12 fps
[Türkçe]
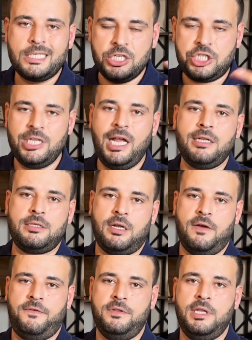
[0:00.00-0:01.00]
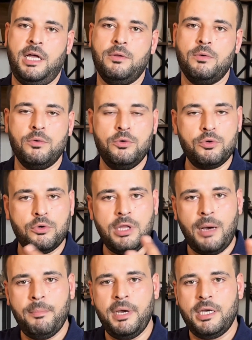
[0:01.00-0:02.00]
kişiler tarafından
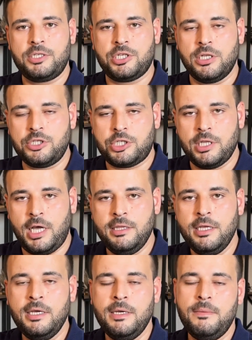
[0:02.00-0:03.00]
uygulanmaya çalışılan